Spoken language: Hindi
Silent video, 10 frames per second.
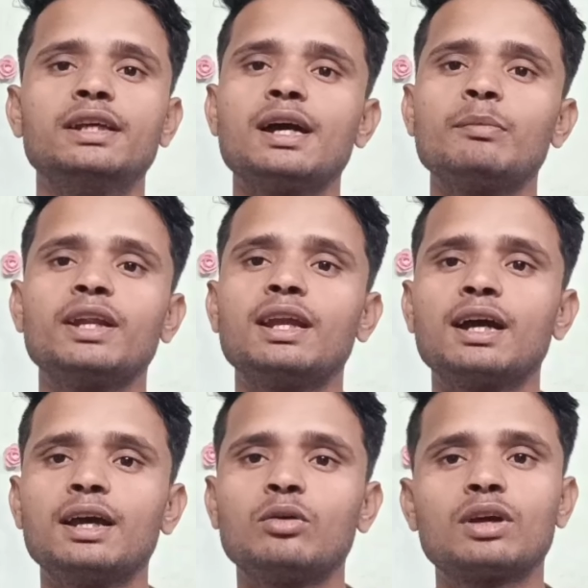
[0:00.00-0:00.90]
ये आपने
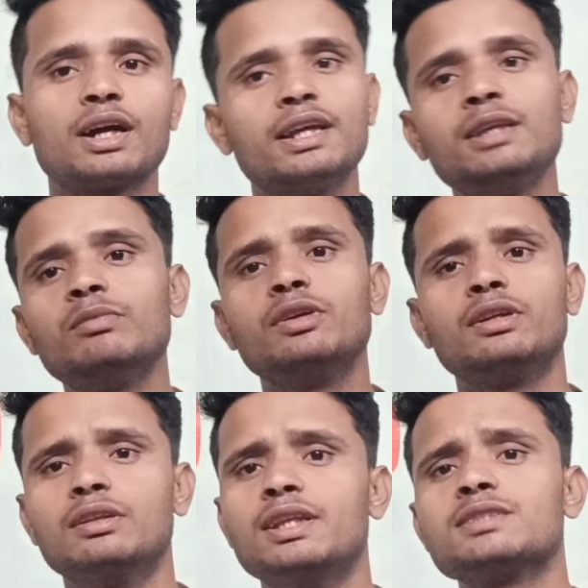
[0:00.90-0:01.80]
लगाया और कहीं भी
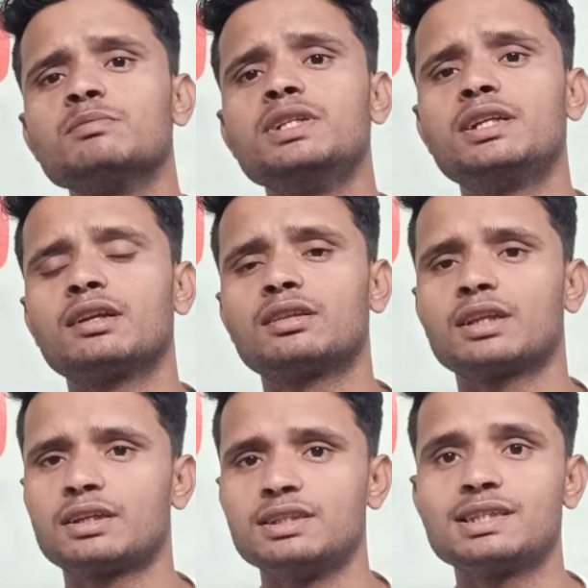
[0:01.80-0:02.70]
10 मीटर
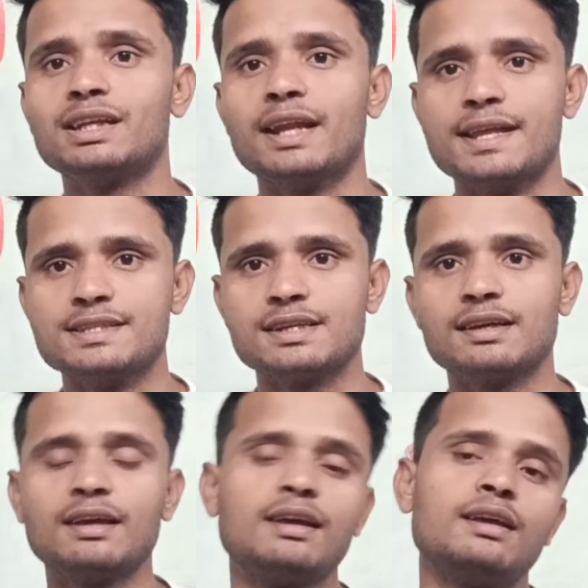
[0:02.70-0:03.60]
तक की इसकी रेंज
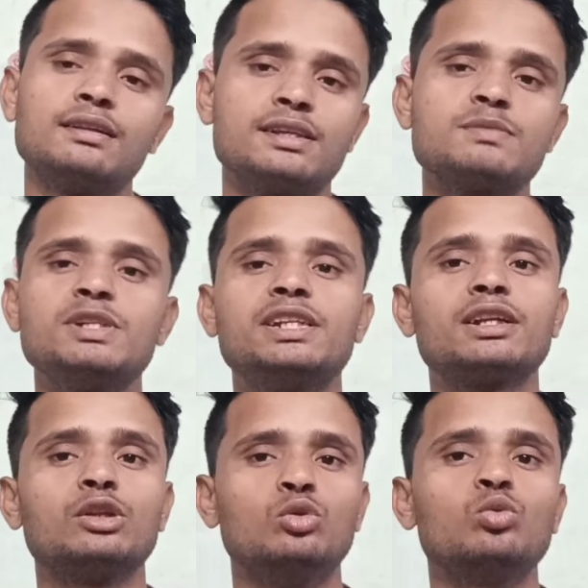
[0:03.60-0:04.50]
है 10
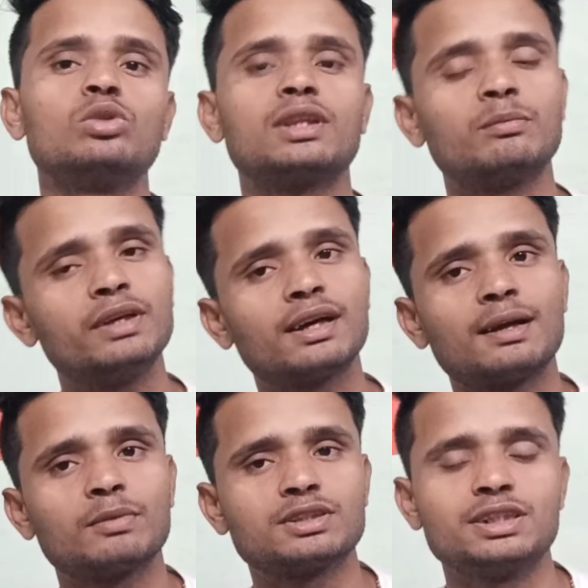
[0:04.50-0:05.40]
मीटर की दूर तक भी
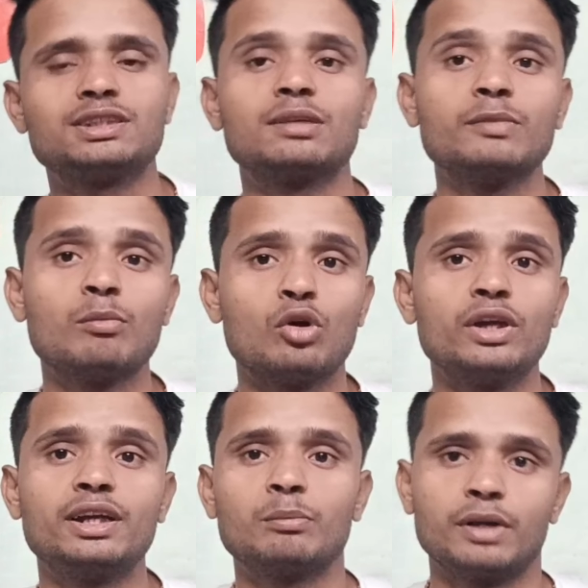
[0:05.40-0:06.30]
अगर आपका सिस्टम या
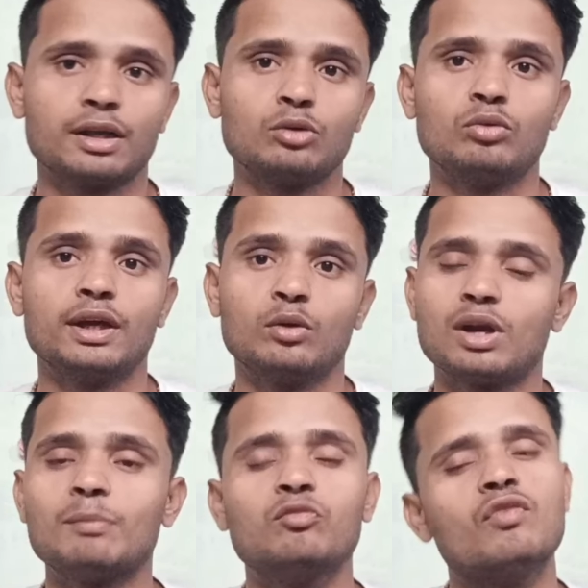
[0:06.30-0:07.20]
मॉनिटर पड़ा हुआ है
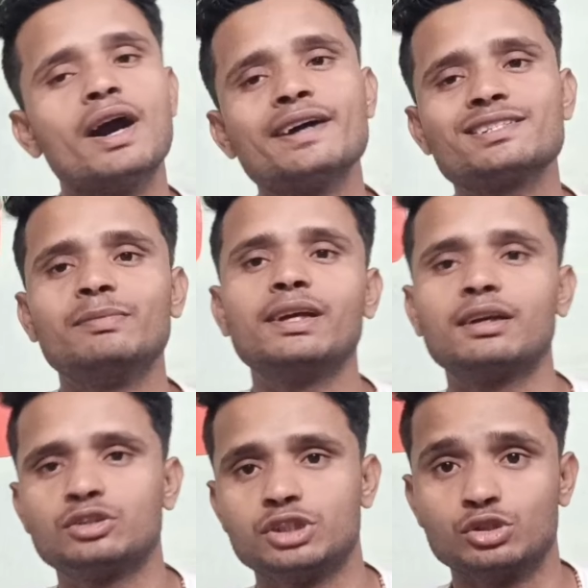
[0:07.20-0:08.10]
और आप वहाँ से भी
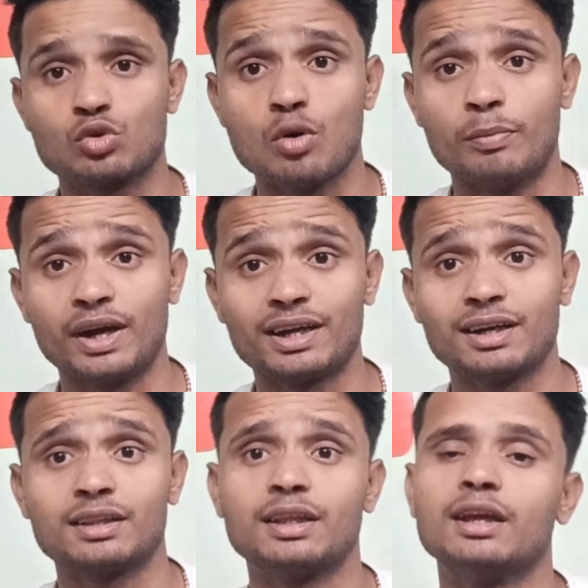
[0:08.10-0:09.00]
अगर इस चीज़ को ऑपरेट
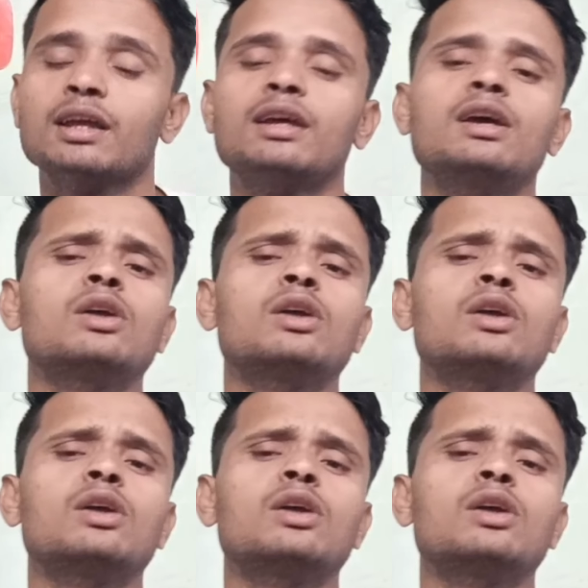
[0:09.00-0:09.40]
करते हैं